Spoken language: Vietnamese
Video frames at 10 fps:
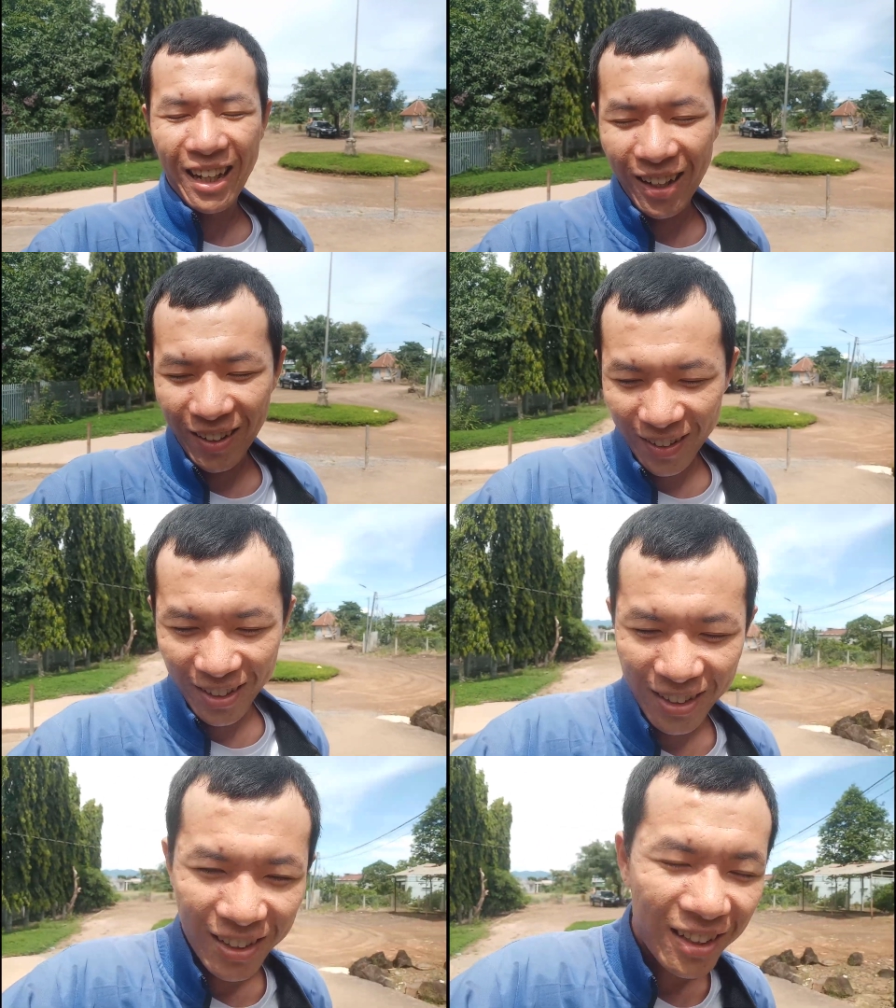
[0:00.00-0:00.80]
À,
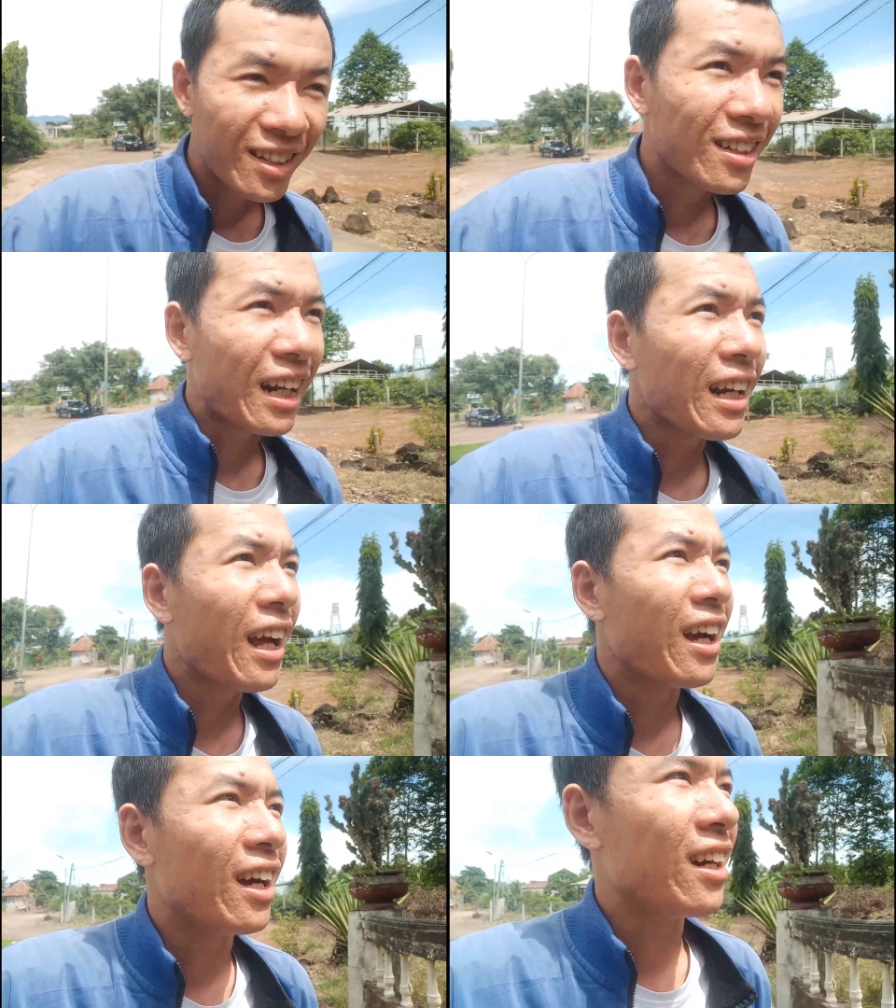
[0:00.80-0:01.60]
rất
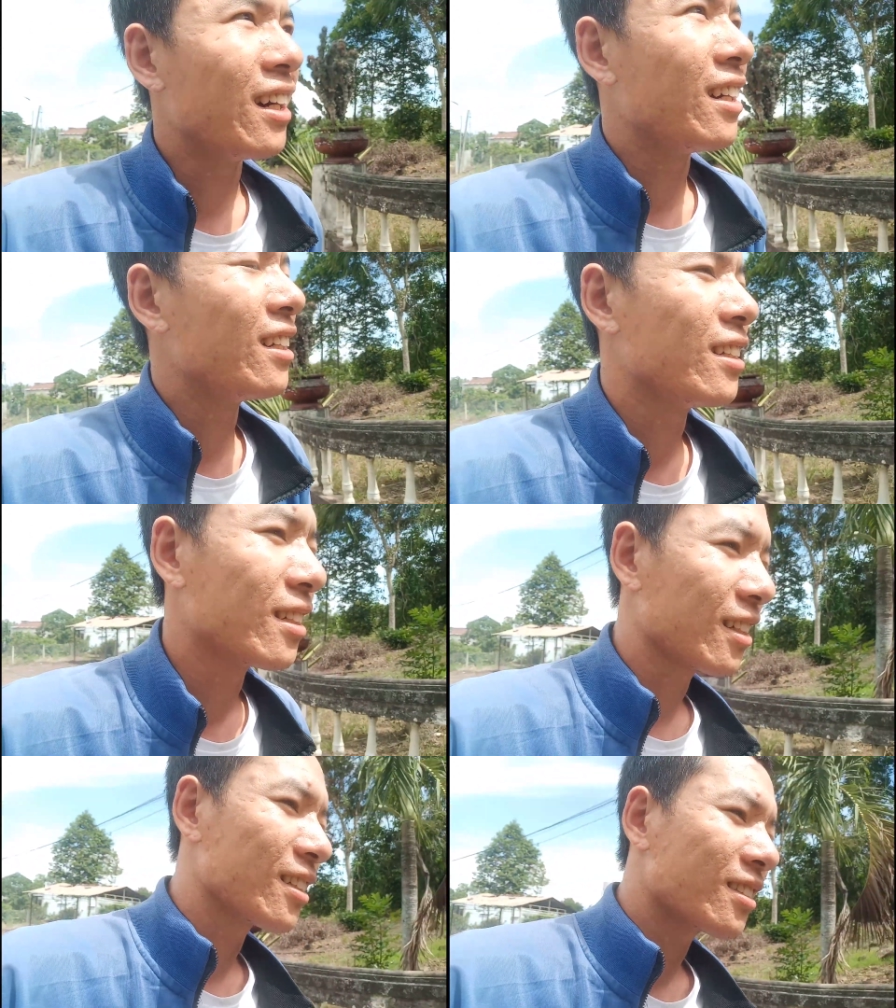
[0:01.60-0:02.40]
là
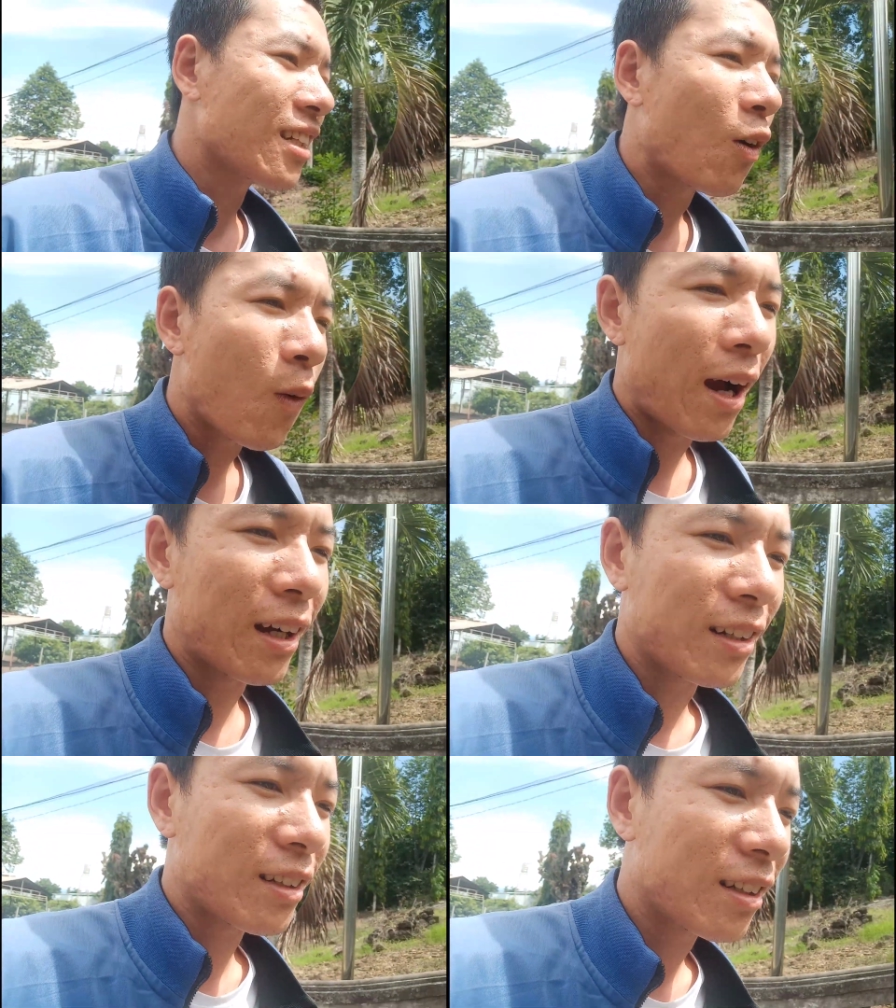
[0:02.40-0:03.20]
sau
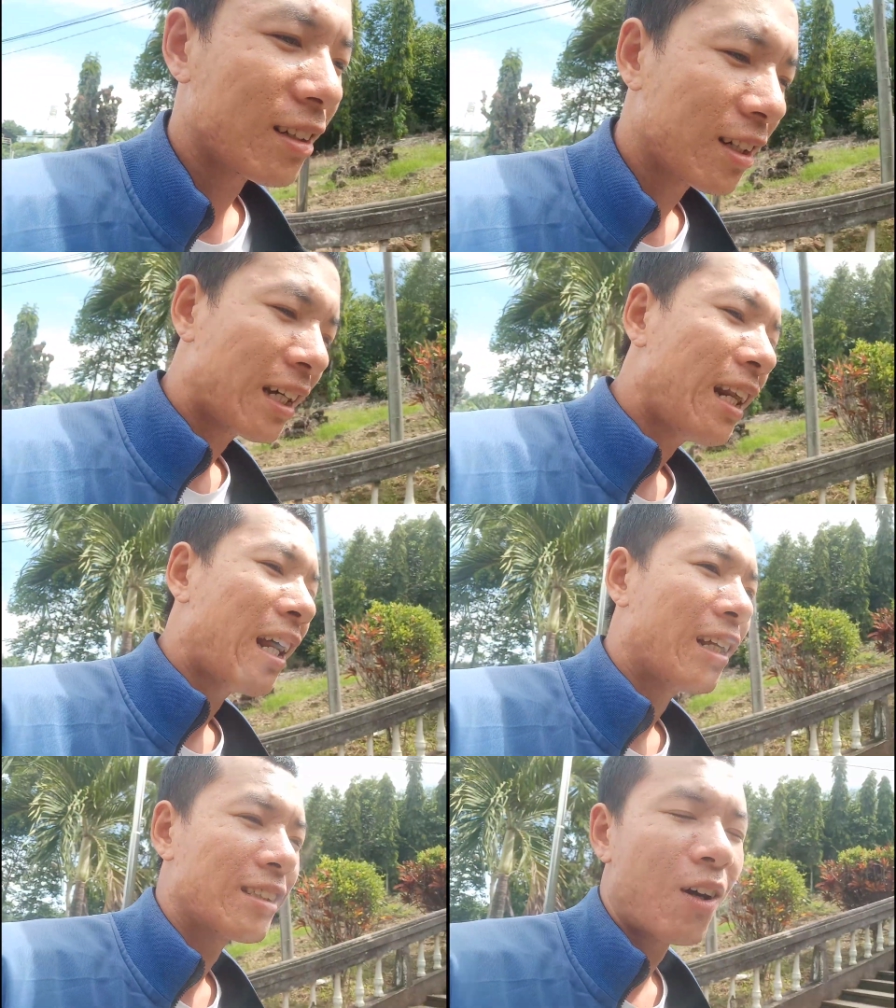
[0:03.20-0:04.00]
khoảng cái
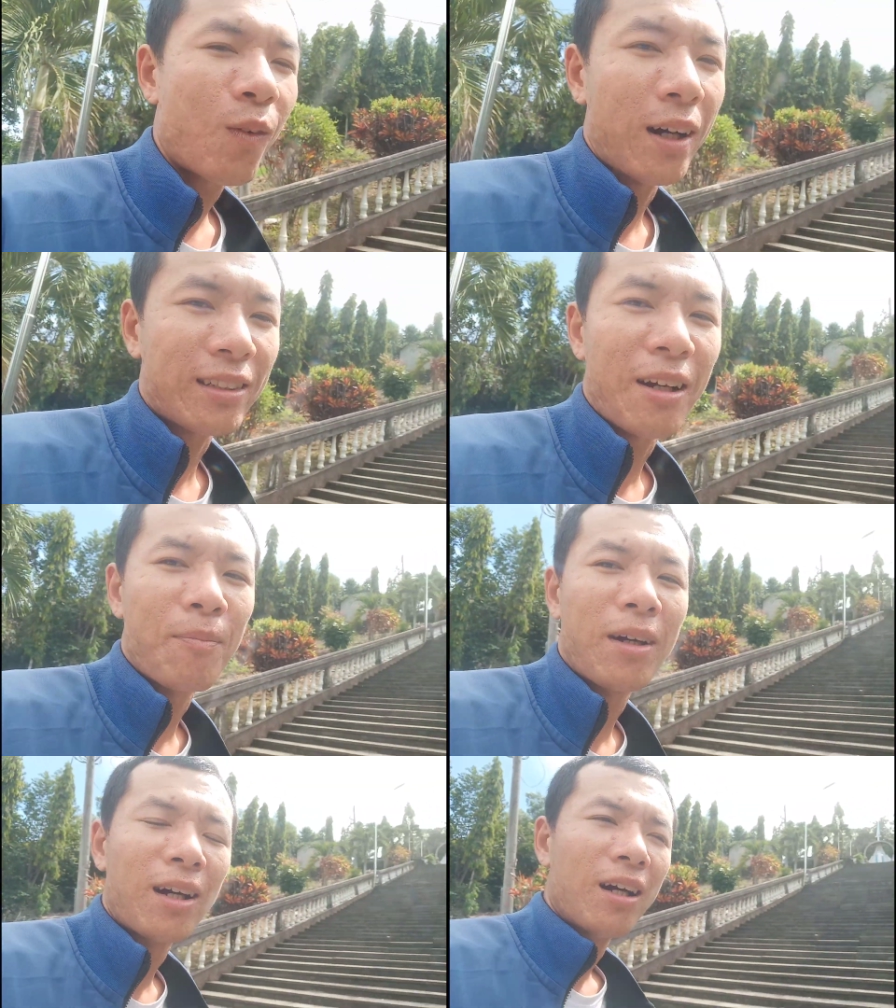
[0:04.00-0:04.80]
này là sau khoảng tầm
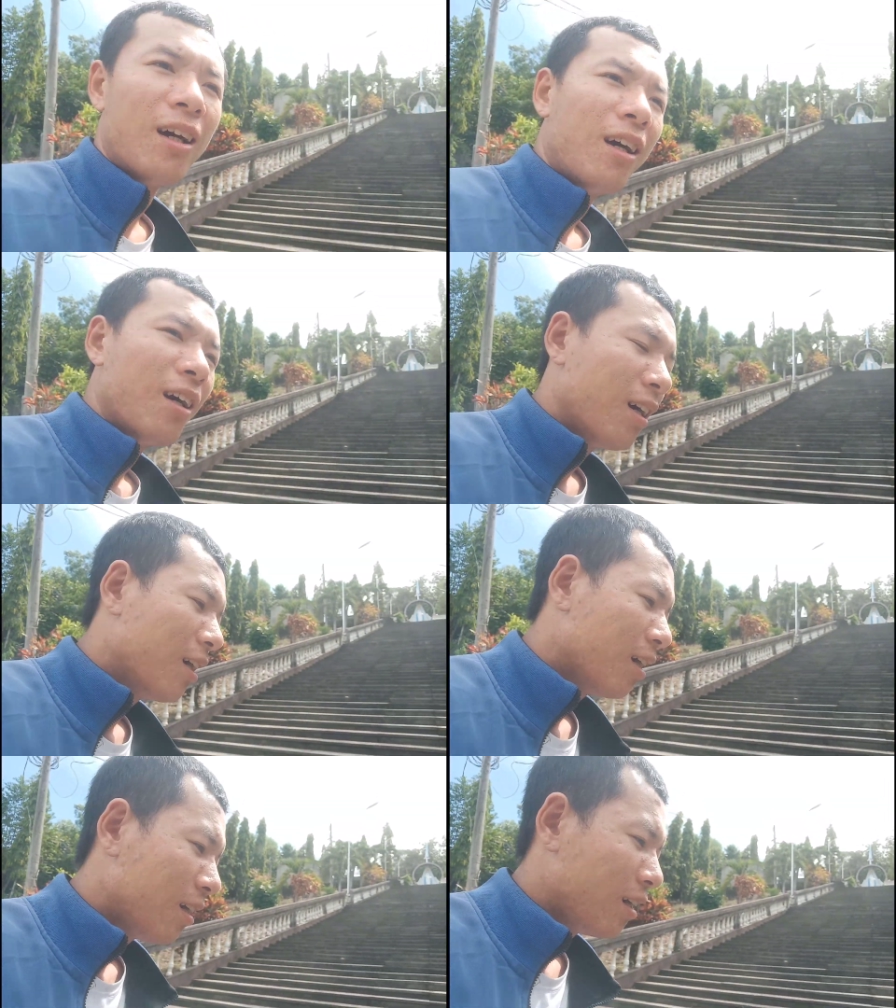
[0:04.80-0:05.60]

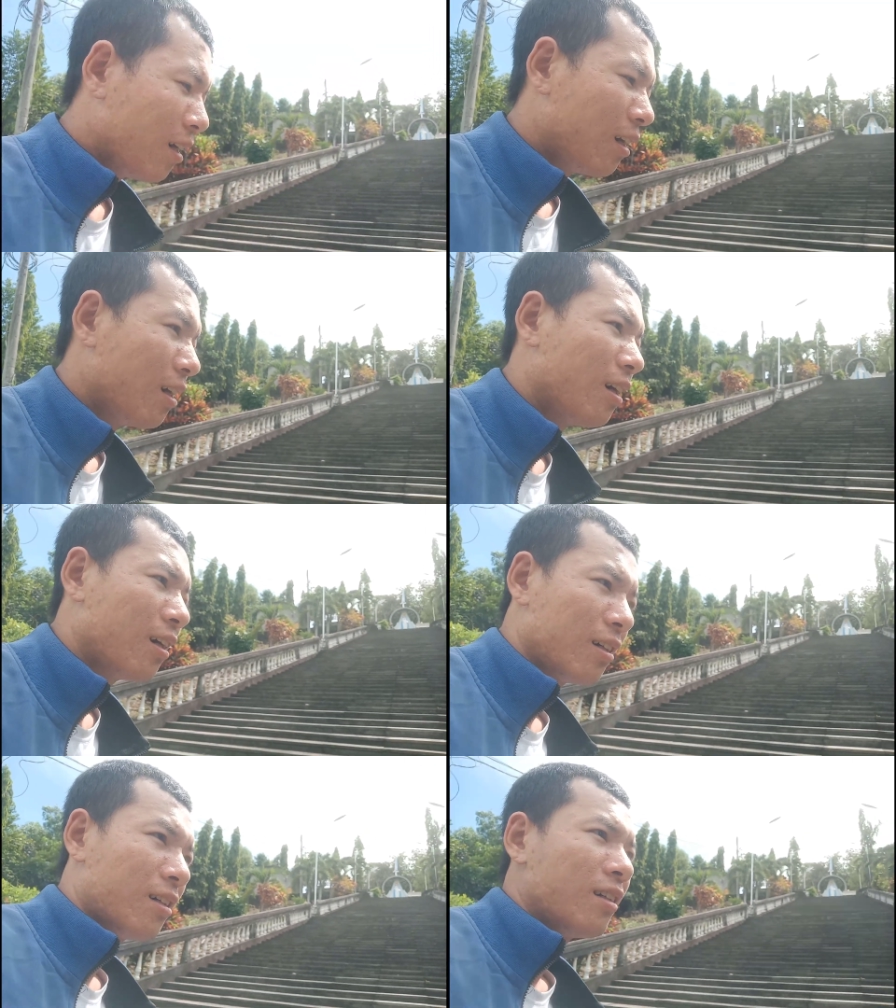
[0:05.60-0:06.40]
uh,
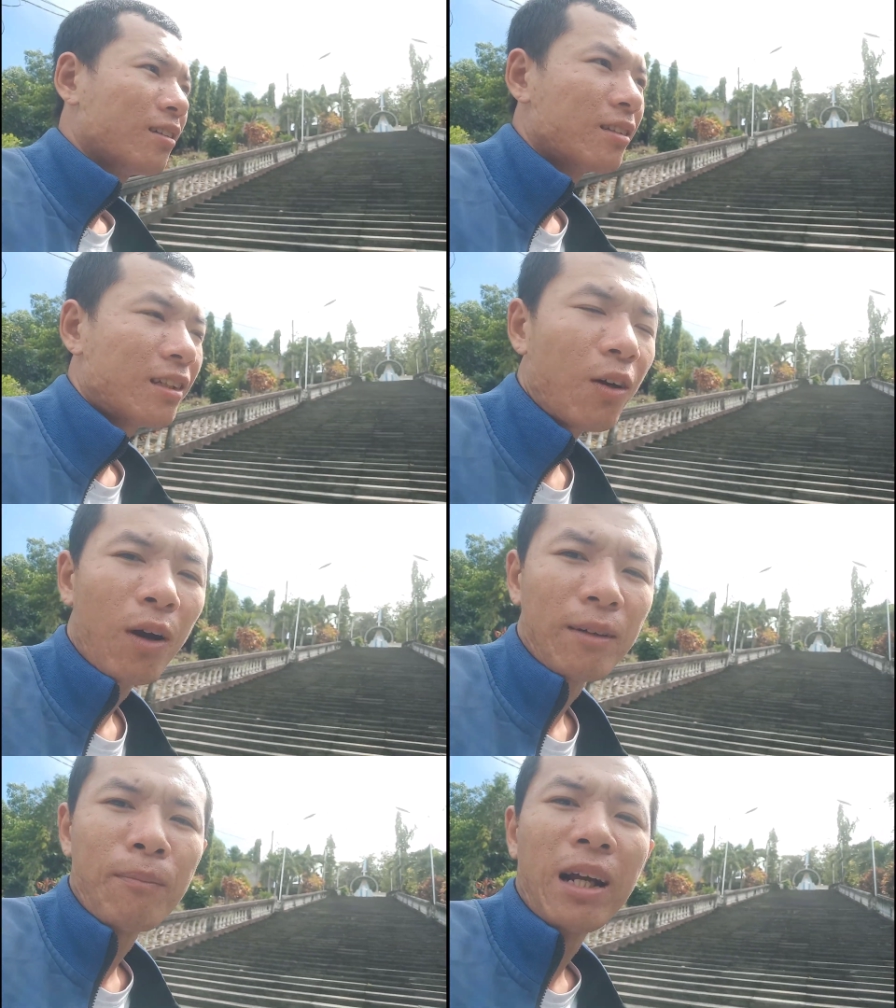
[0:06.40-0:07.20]
chắc
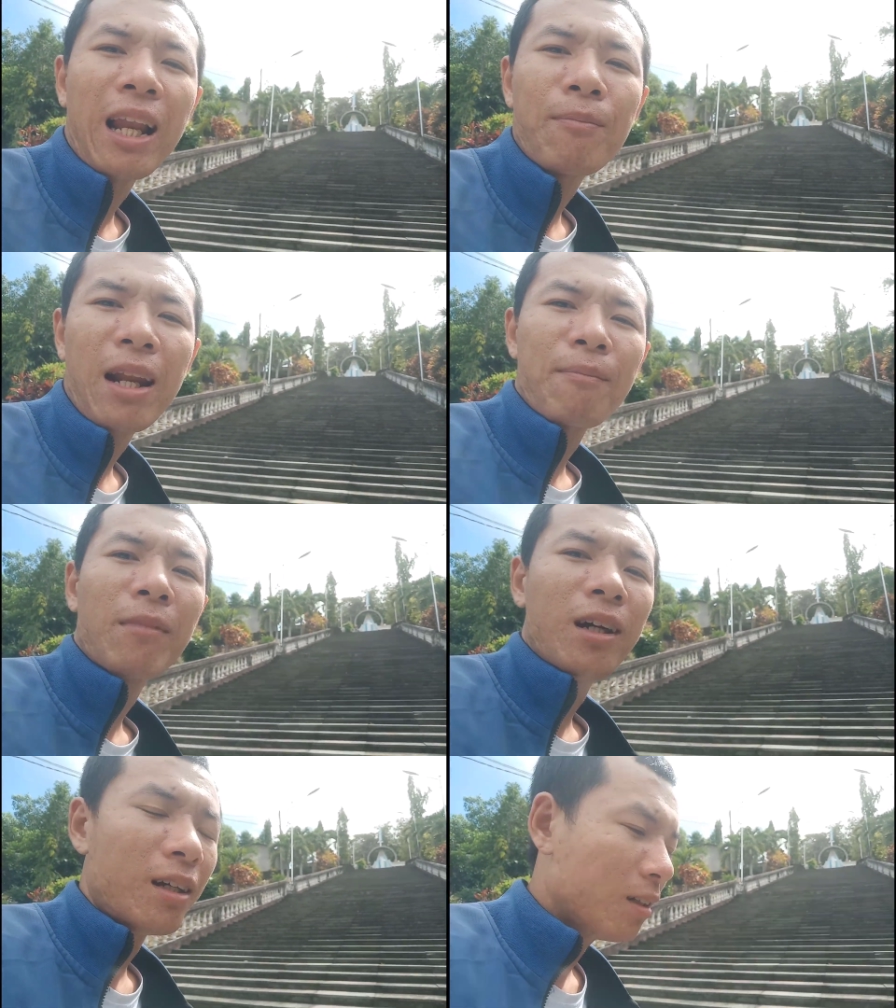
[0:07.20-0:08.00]
khoảng mười lăm
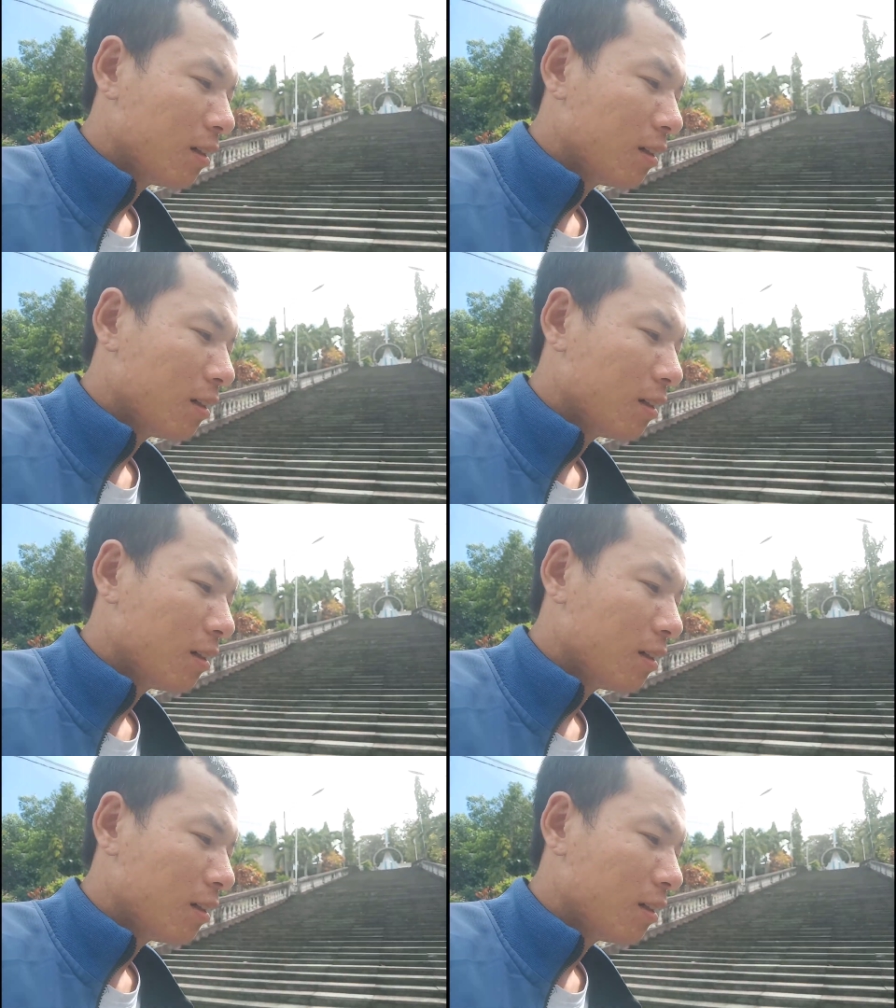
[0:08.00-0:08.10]
năm rồi á,